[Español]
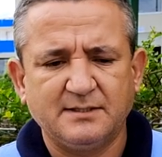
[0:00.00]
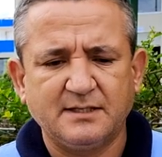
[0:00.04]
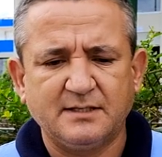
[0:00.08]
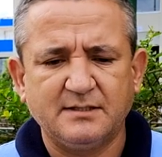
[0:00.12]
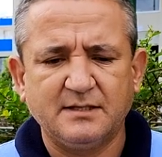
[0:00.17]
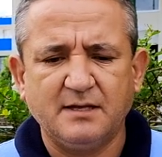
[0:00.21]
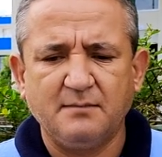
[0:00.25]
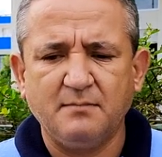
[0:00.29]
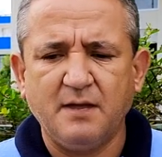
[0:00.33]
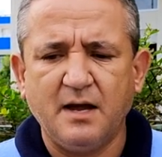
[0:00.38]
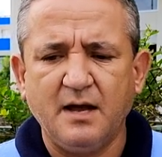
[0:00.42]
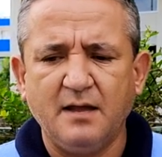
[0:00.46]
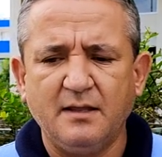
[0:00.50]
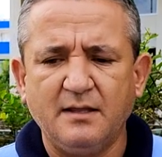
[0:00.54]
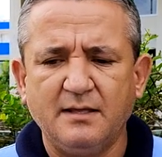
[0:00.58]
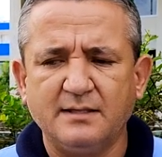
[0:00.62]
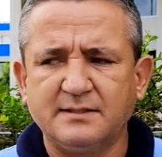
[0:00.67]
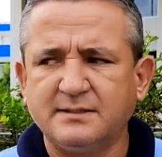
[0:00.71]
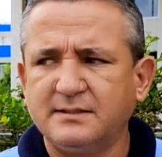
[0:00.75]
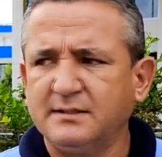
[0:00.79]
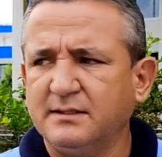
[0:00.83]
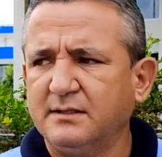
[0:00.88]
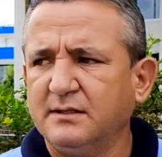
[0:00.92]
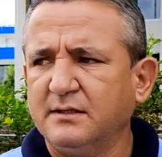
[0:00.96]
estas
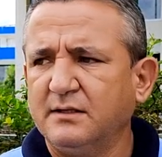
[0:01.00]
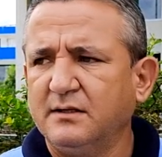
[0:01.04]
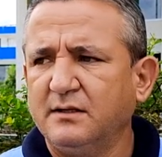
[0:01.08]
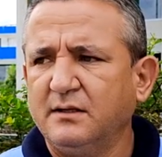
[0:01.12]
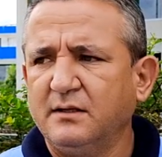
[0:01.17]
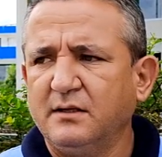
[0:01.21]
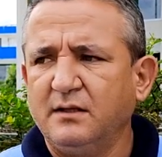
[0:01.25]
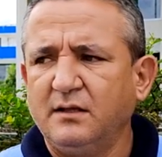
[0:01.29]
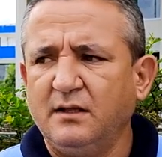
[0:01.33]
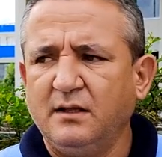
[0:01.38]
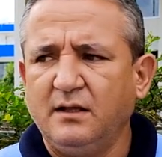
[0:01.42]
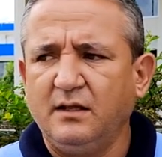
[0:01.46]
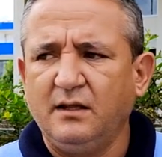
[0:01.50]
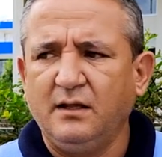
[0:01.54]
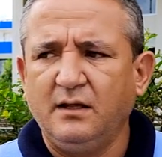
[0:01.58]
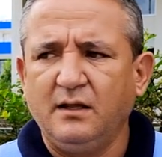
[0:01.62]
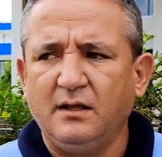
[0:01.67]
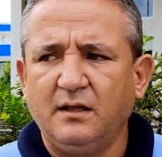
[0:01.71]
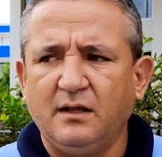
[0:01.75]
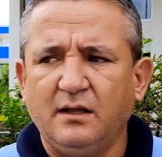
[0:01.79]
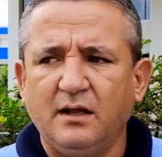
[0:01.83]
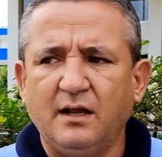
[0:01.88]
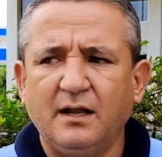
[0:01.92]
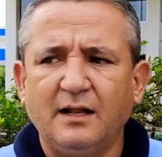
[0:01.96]
llamadas
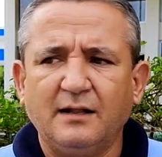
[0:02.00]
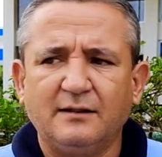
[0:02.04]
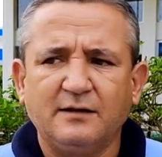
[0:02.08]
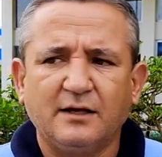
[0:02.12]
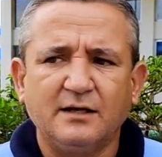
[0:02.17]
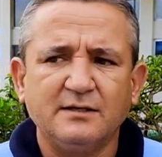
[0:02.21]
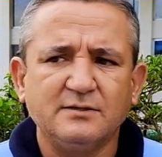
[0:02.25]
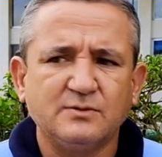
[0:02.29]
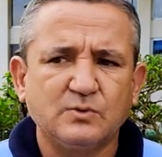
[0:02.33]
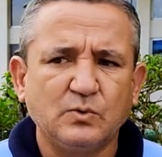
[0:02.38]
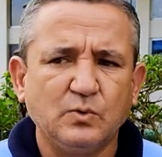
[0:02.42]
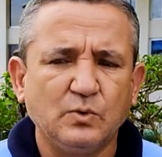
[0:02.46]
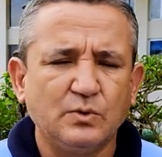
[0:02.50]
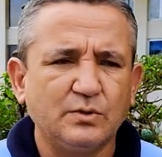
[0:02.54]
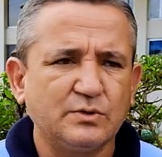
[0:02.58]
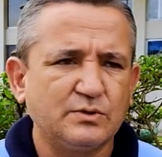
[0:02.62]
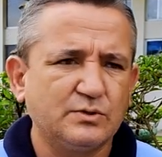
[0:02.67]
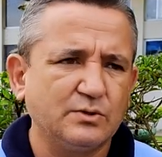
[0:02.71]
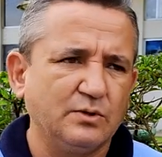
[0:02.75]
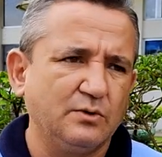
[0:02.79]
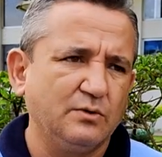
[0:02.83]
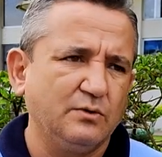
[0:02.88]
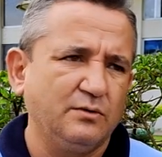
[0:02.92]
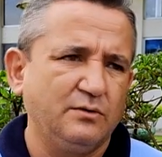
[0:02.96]
y en el
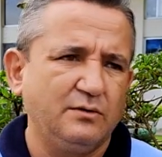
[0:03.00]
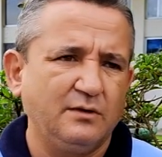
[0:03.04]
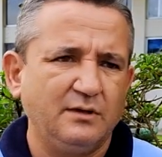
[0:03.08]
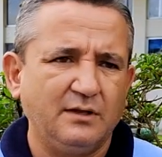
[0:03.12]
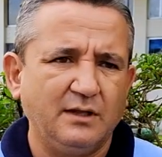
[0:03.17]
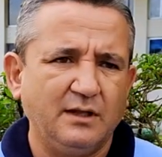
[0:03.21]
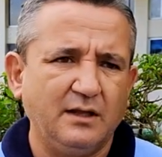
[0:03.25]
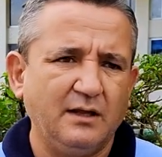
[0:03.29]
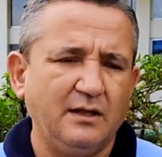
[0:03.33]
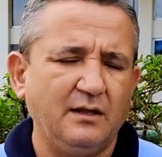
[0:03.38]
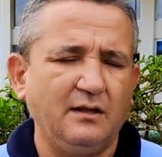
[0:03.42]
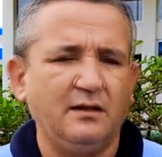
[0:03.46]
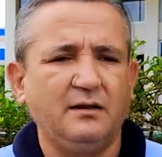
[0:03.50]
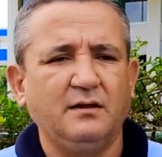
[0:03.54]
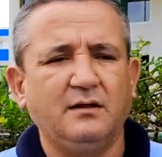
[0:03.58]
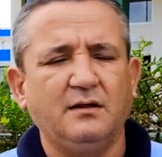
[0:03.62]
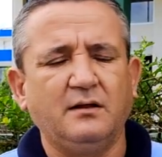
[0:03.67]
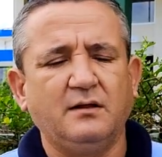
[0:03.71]
transcurso de